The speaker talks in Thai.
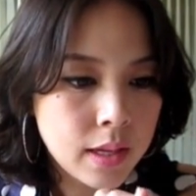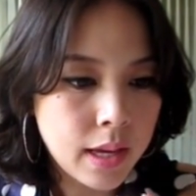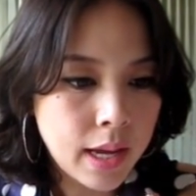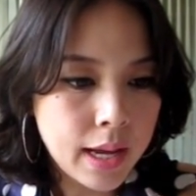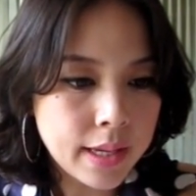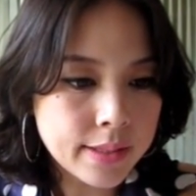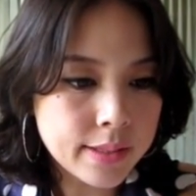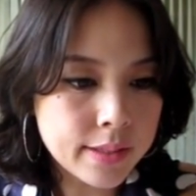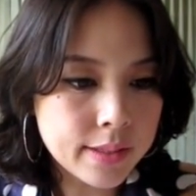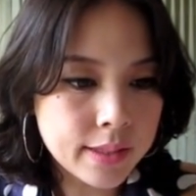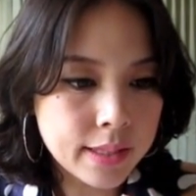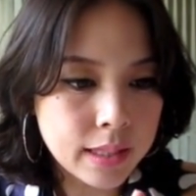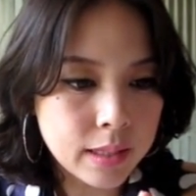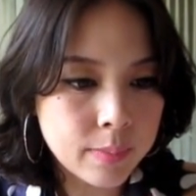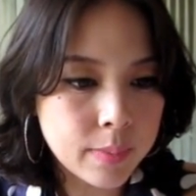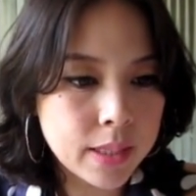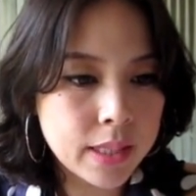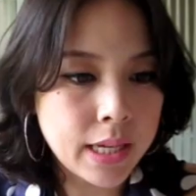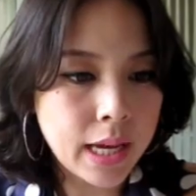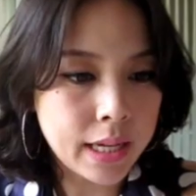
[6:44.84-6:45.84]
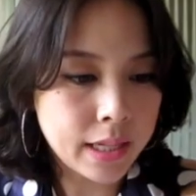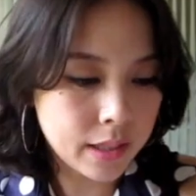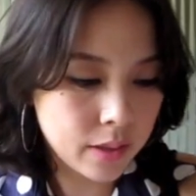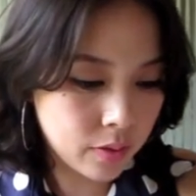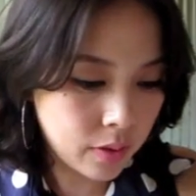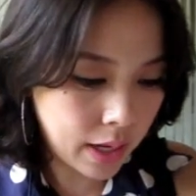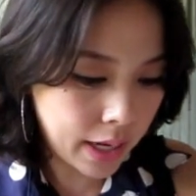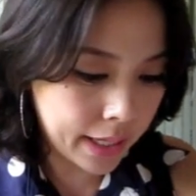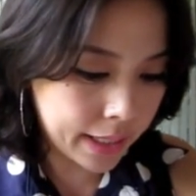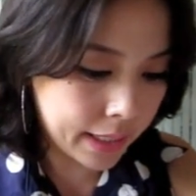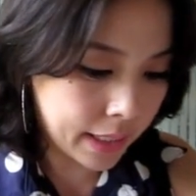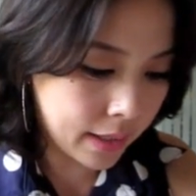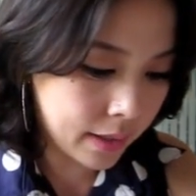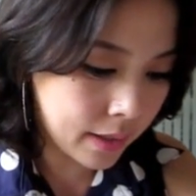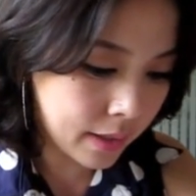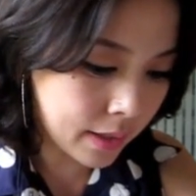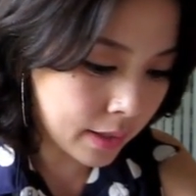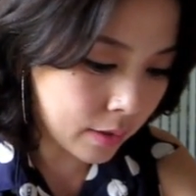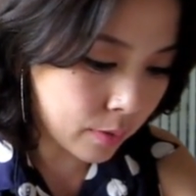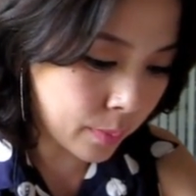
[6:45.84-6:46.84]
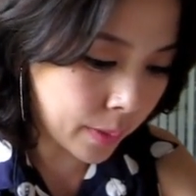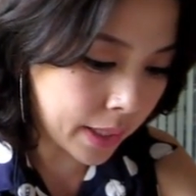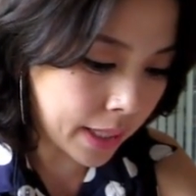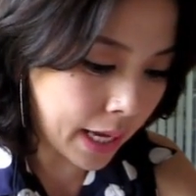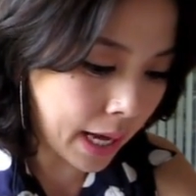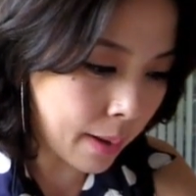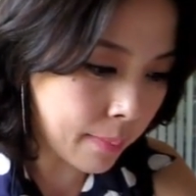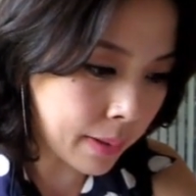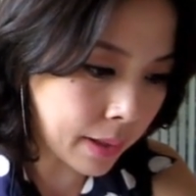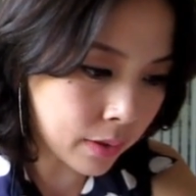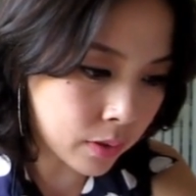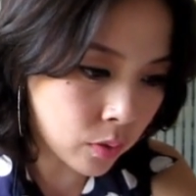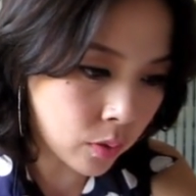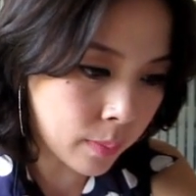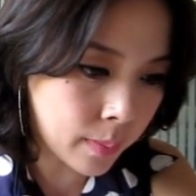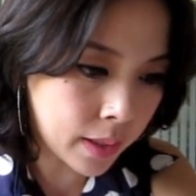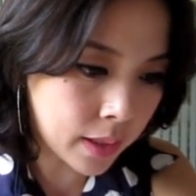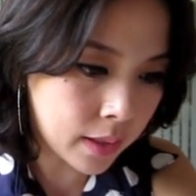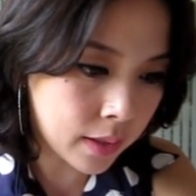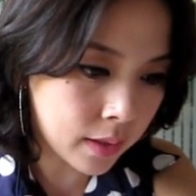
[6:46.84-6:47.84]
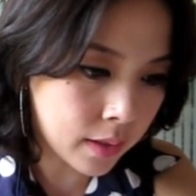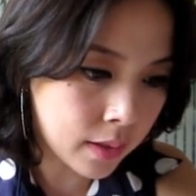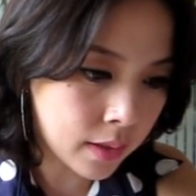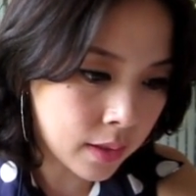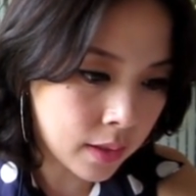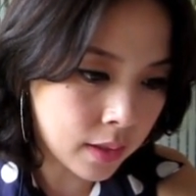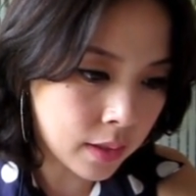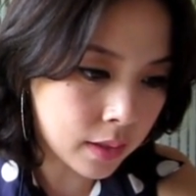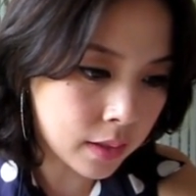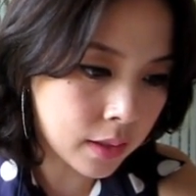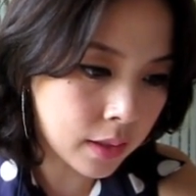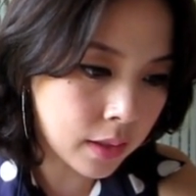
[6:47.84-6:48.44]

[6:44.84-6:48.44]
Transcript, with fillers: อาจจะสีไม่ชัดเท่าไหร่นะเราพยายามแล้วแต่ว่ามันเลอะเท